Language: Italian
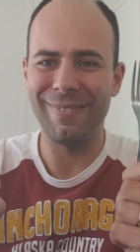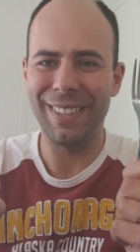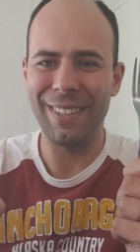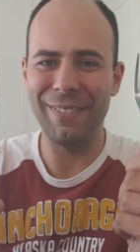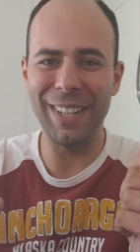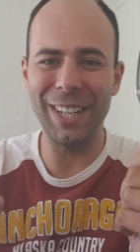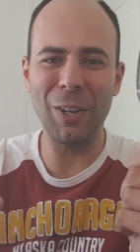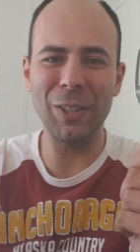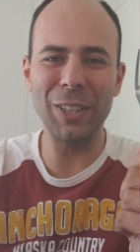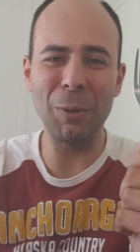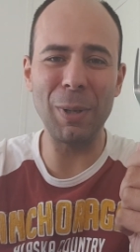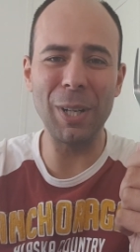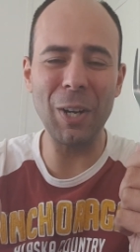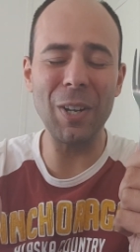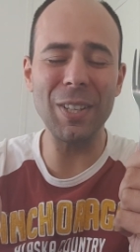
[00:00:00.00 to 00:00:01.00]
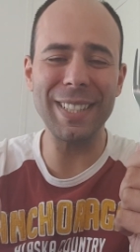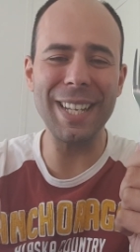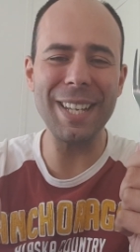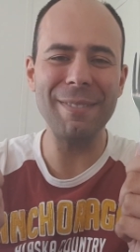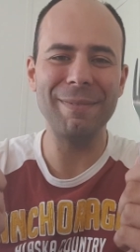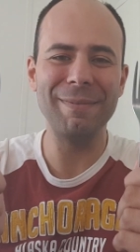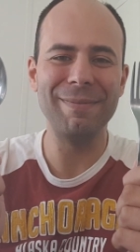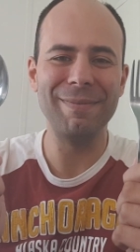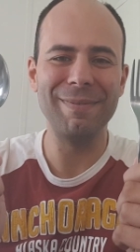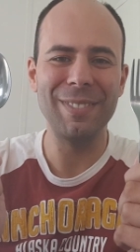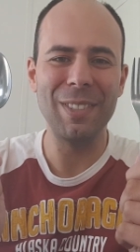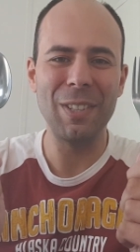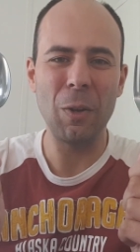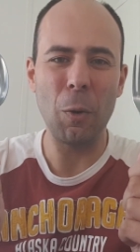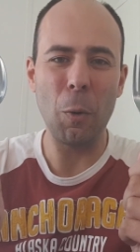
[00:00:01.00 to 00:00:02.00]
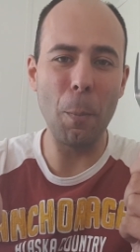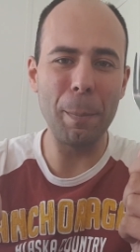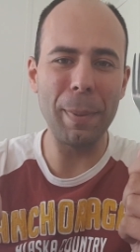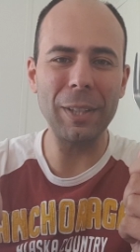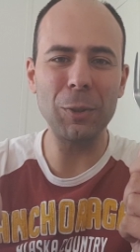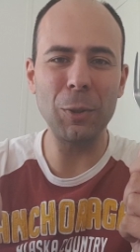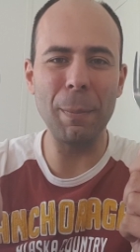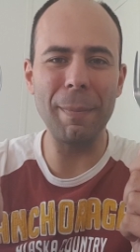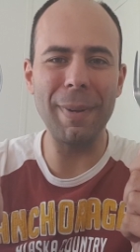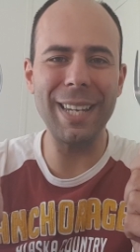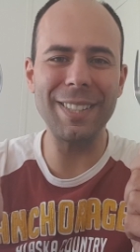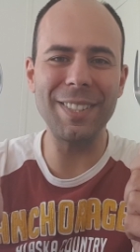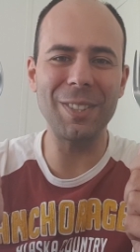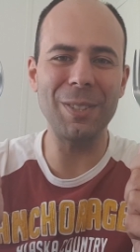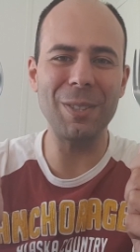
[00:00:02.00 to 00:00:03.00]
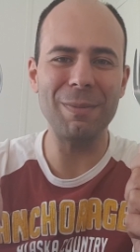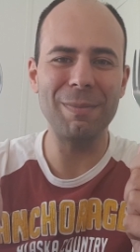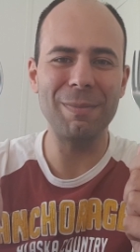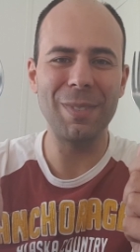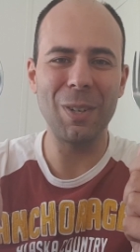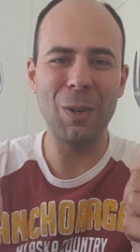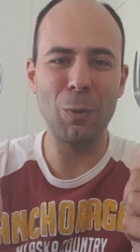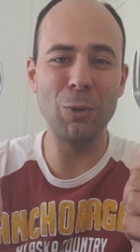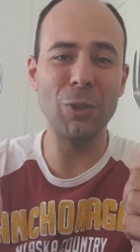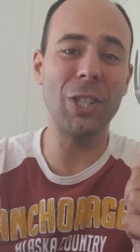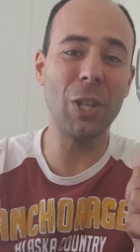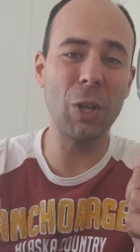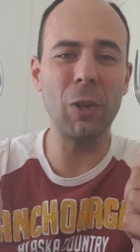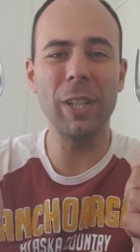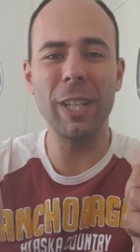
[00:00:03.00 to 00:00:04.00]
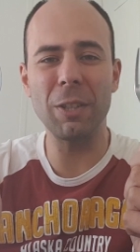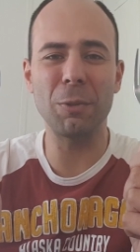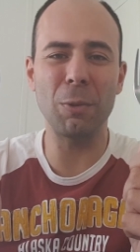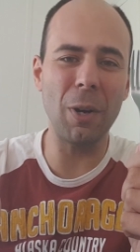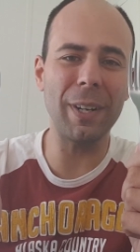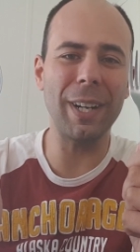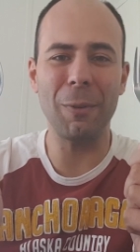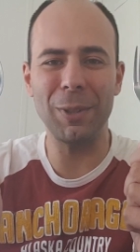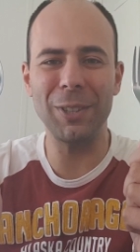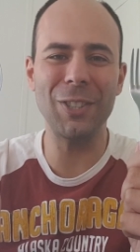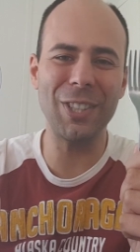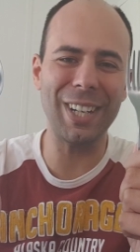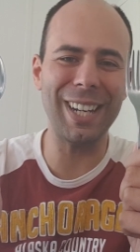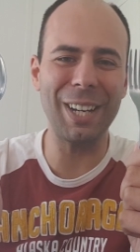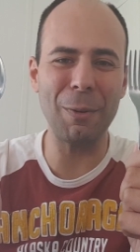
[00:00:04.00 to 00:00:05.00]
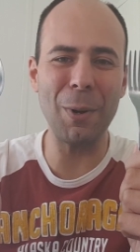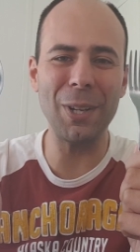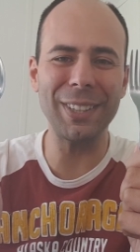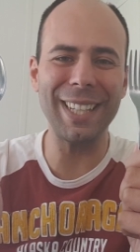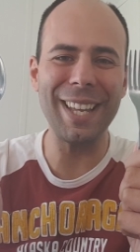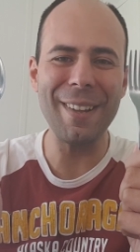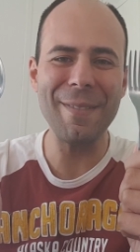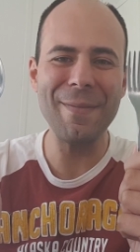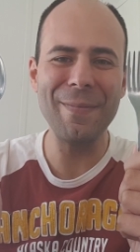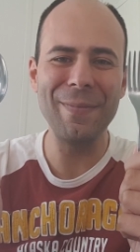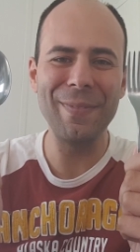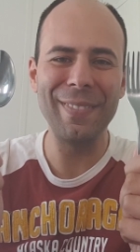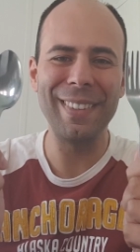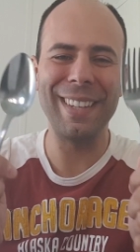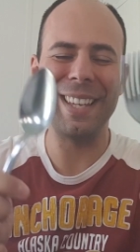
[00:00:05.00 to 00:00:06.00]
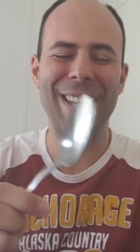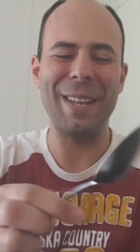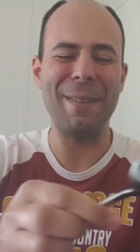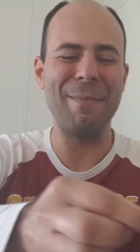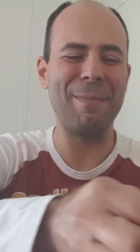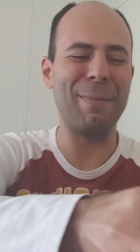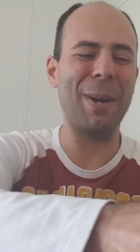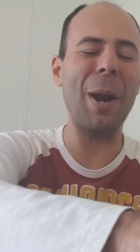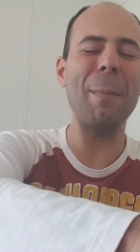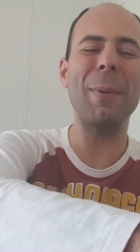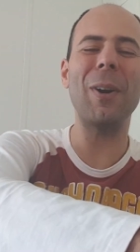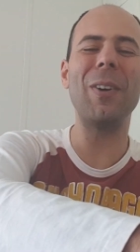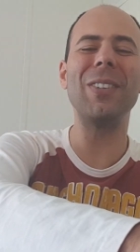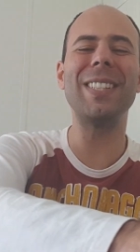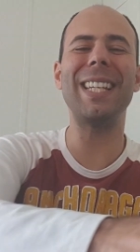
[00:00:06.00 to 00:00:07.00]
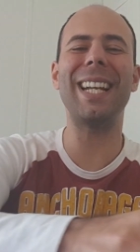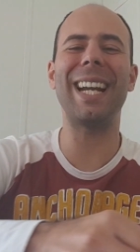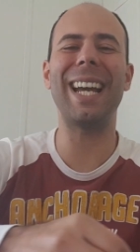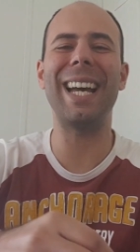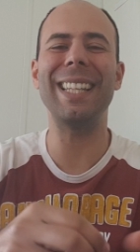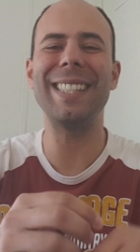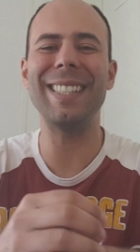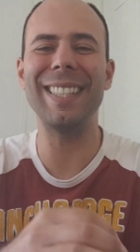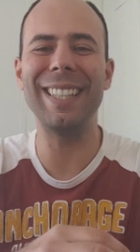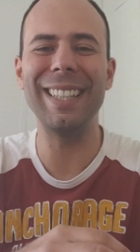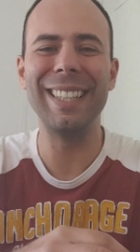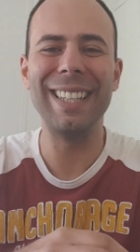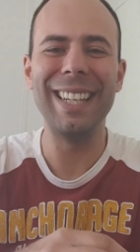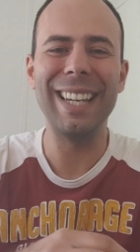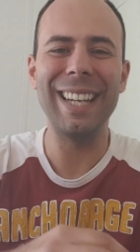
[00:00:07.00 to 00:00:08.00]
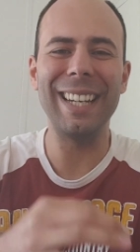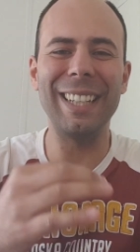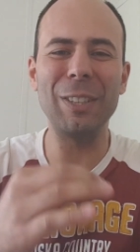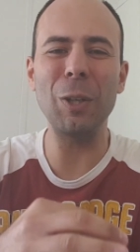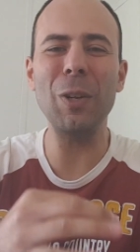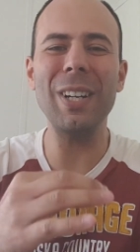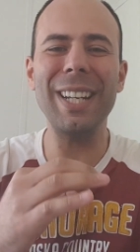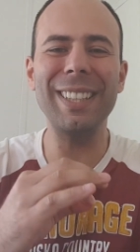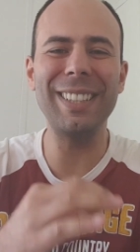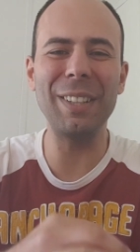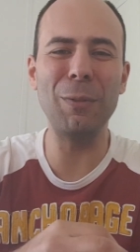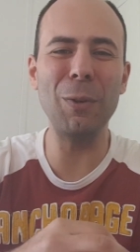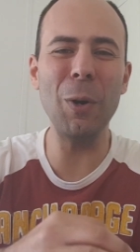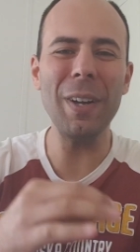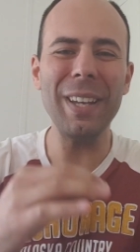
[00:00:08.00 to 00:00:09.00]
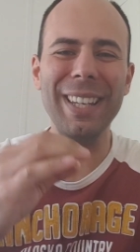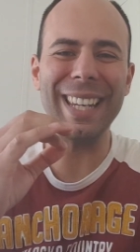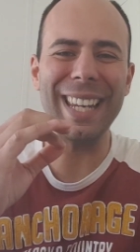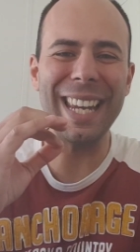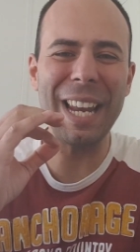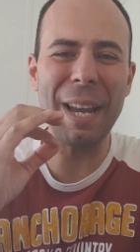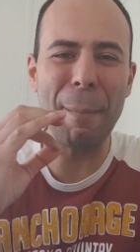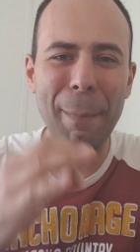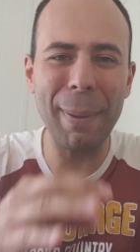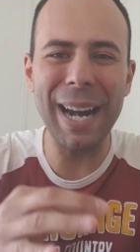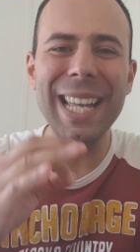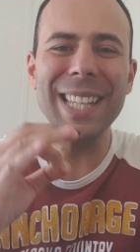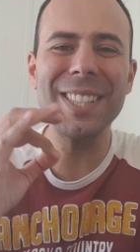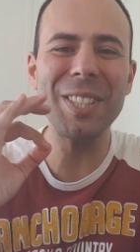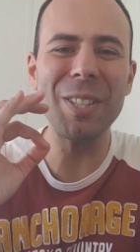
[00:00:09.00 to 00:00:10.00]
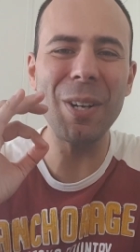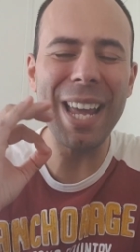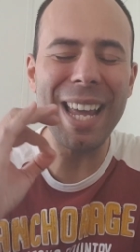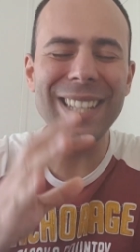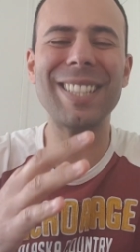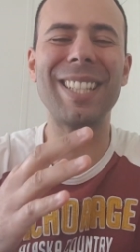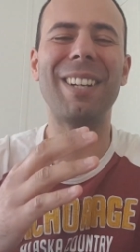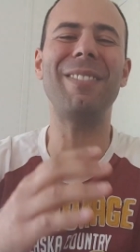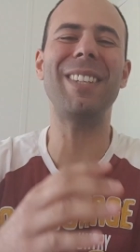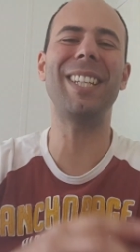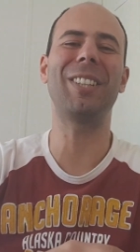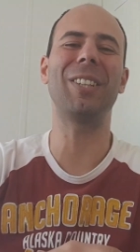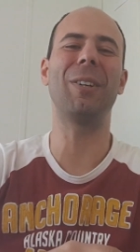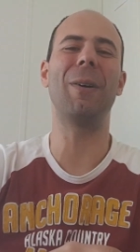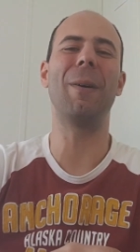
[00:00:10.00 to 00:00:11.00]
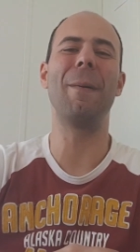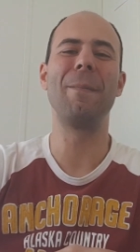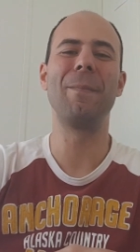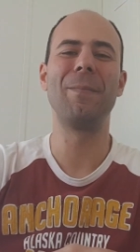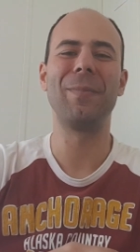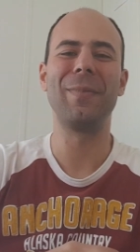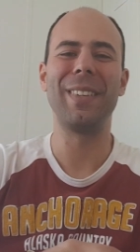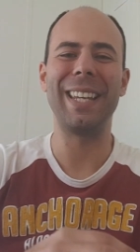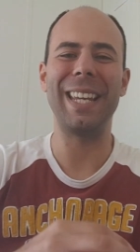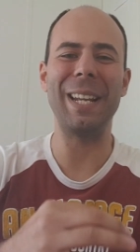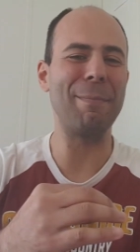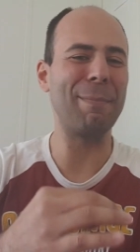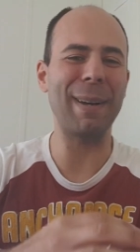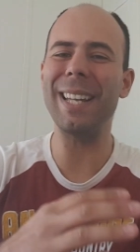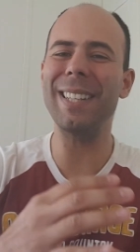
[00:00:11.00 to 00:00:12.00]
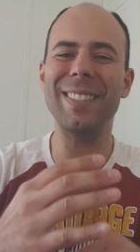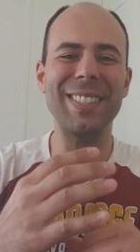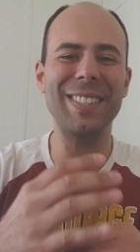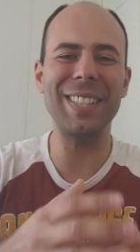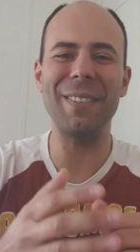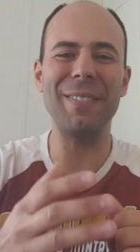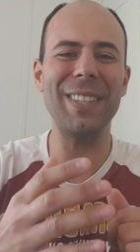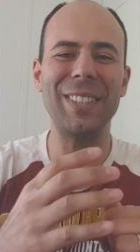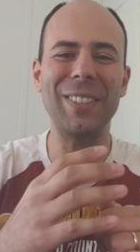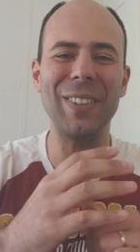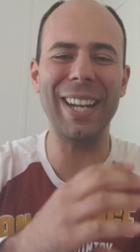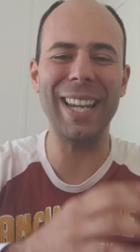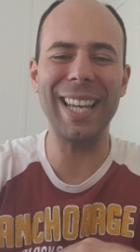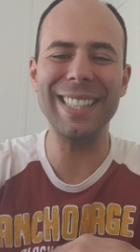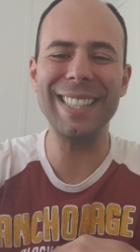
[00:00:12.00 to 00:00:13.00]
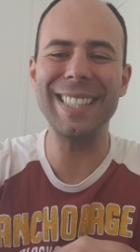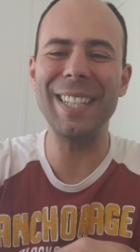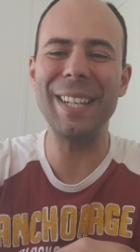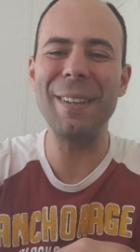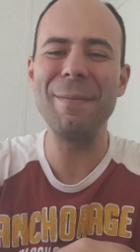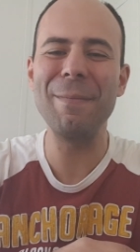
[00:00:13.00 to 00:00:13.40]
Vi ricorda qualcosa? Un piatto in mezzo? Un jingle che suona quando gira la ruota? Proprio così ragazzi, ritorna in tv, il pranzo è servito. Il pranzo è servito ragazzi.